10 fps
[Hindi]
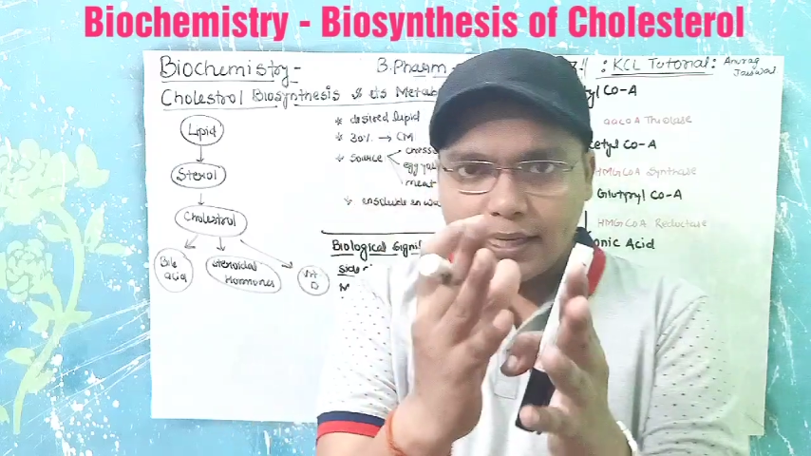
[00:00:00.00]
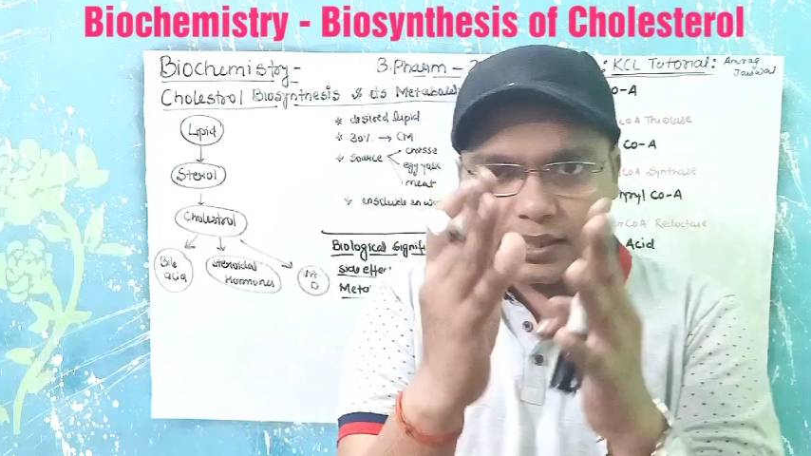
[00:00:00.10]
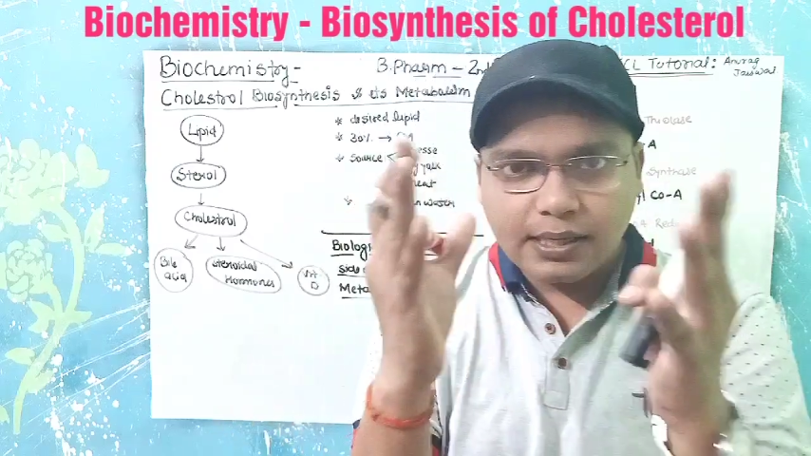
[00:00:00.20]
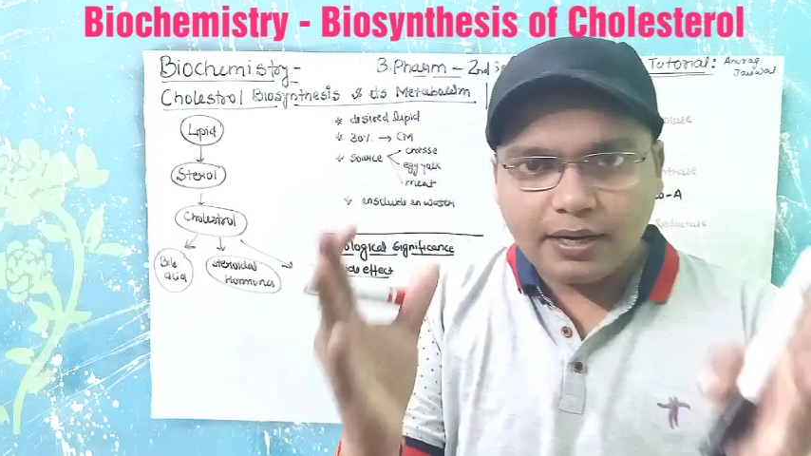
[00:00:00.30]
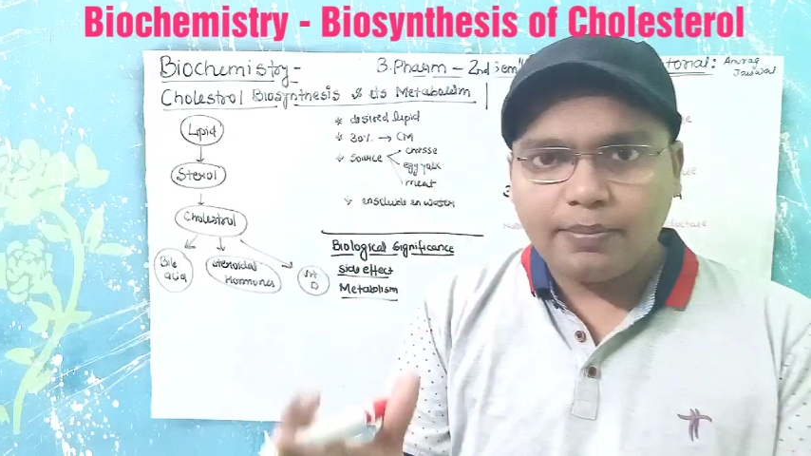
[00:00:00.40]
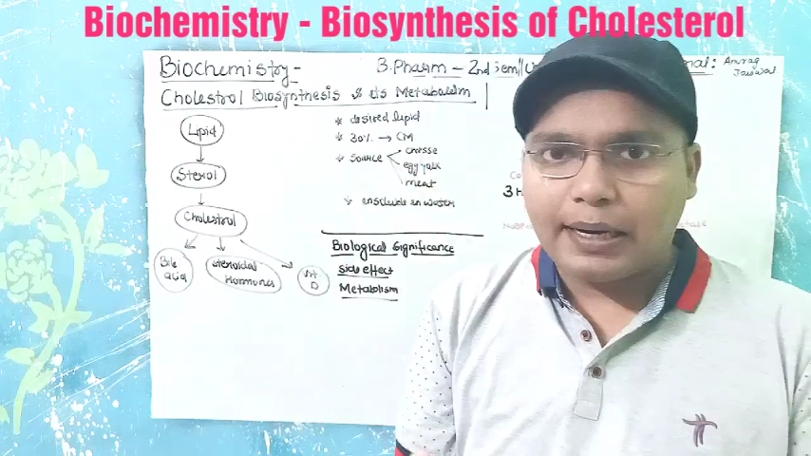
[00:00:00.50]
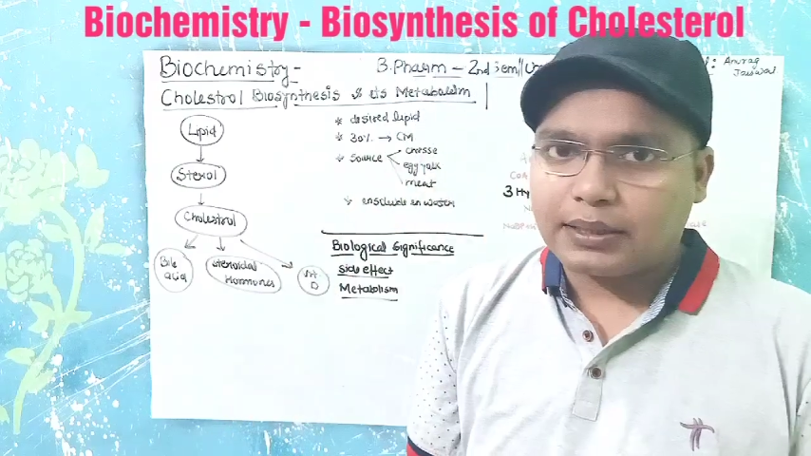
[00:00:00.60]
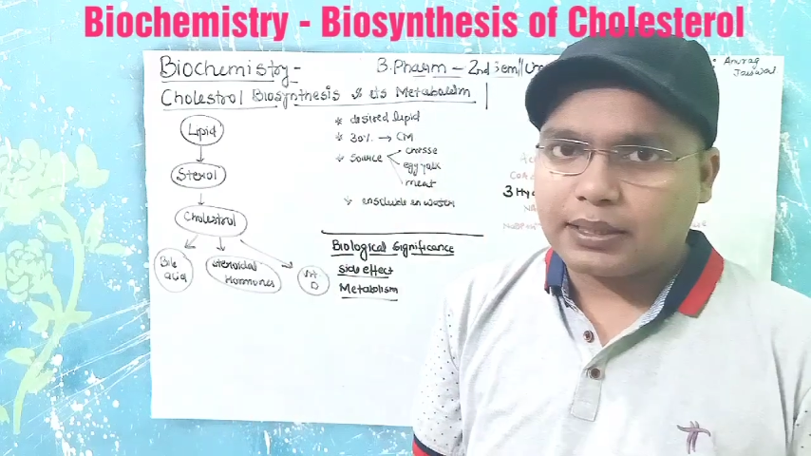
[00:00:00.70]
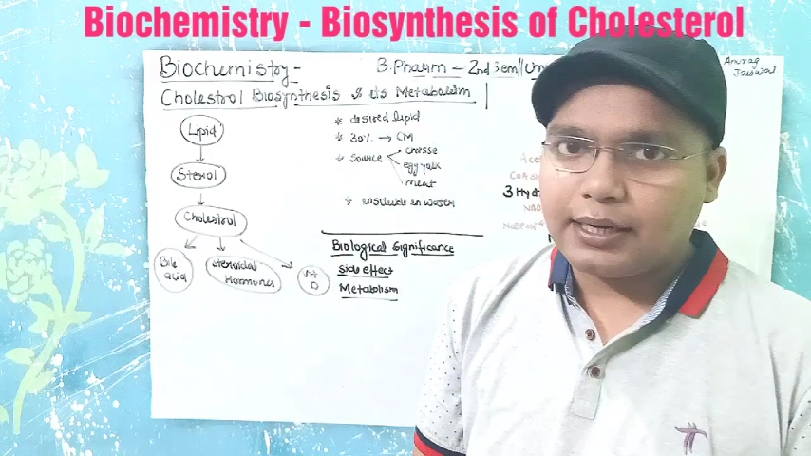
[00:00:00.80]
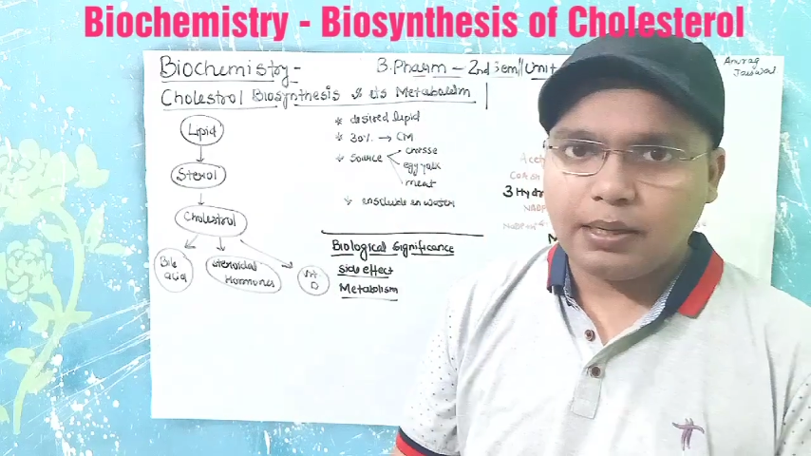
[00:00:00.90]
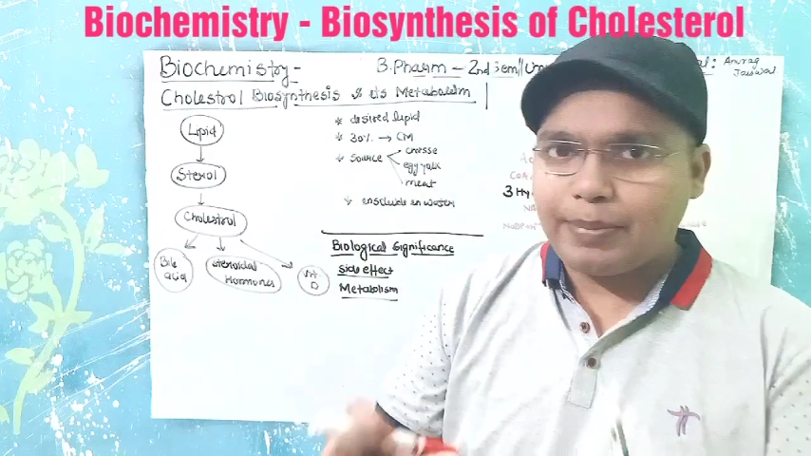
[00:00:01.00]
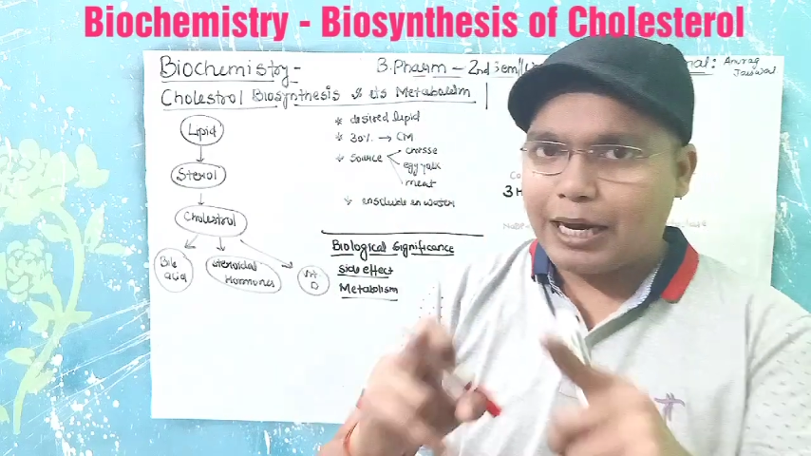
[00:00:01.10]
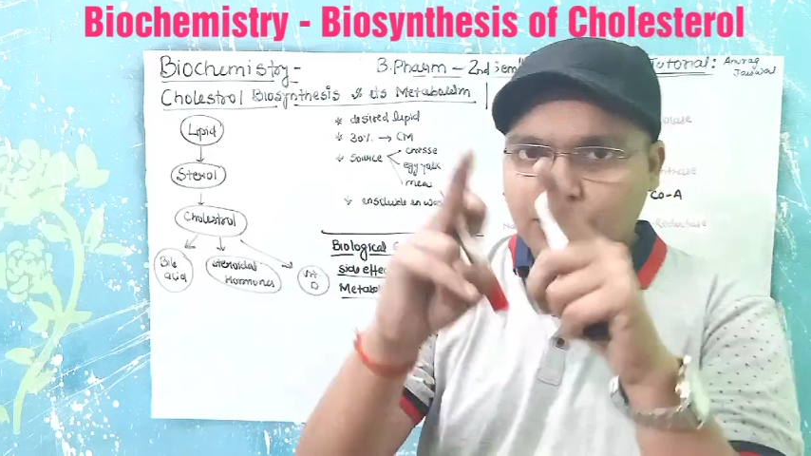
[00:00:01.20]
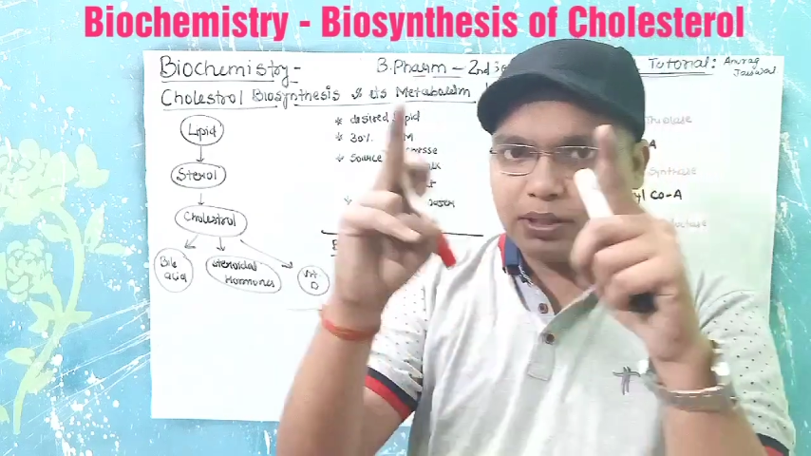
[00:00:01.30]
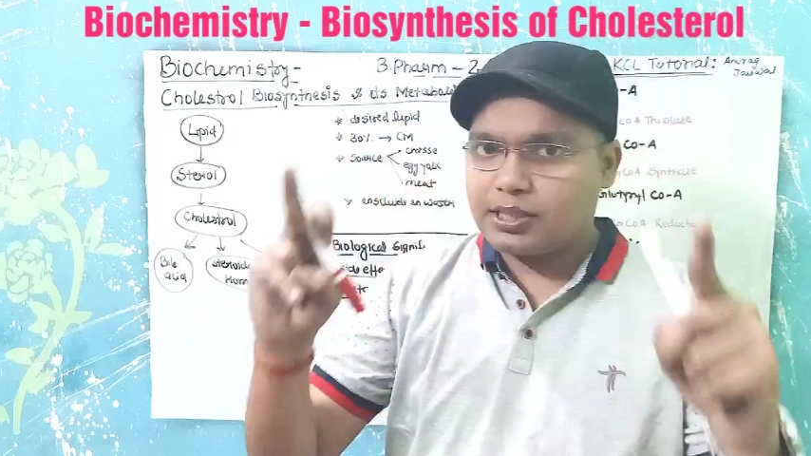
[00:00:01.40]
एक जनरल बात कर लीजिए
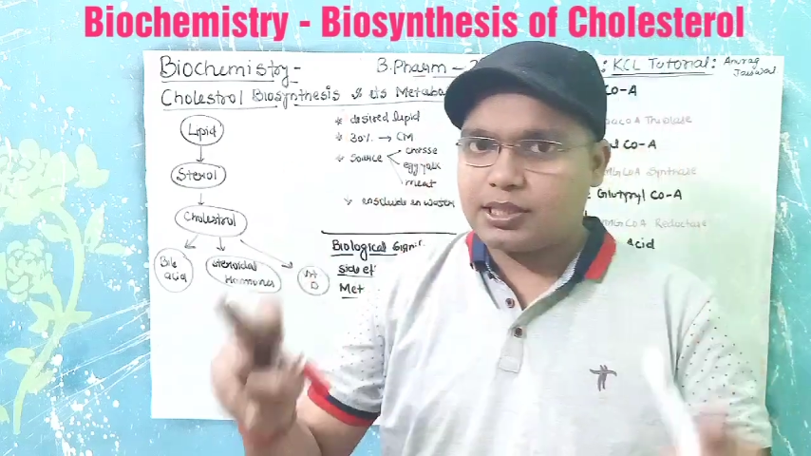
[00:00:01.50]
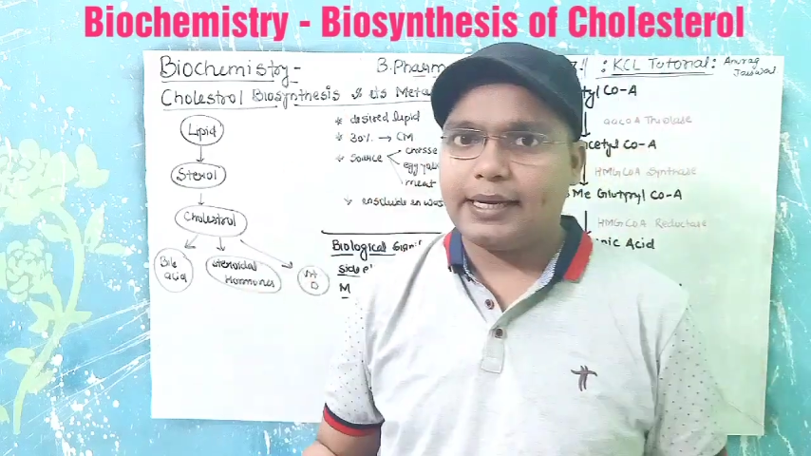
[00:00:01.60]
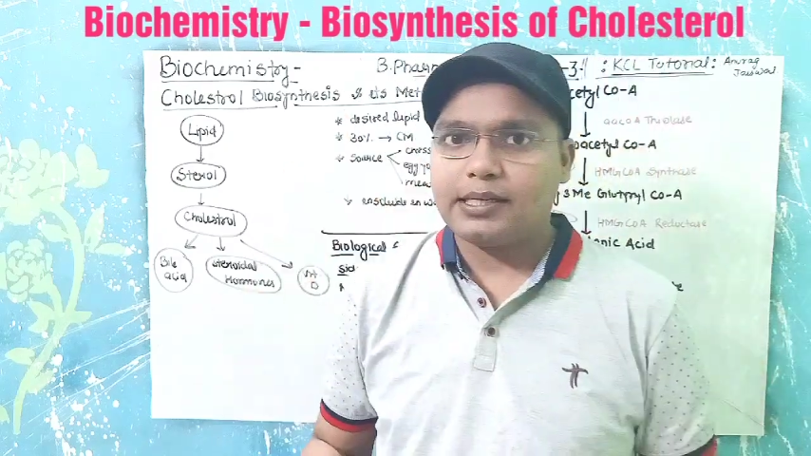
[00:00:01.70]
हैं